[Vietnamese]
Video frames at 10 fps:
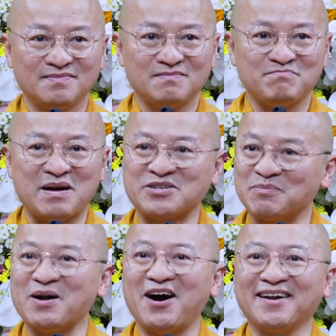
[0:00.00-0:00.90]
mà trong
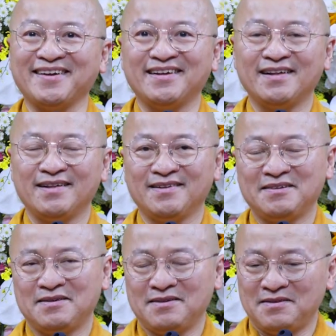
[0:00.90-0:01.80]
đó đó
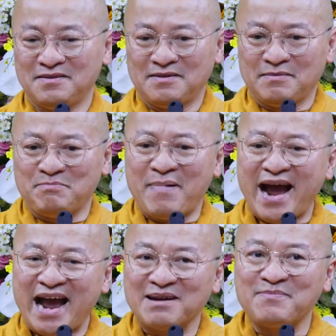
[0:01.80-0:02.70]

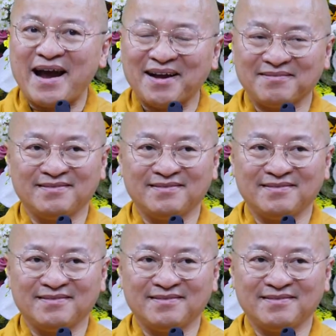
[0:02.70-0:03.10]
mang mát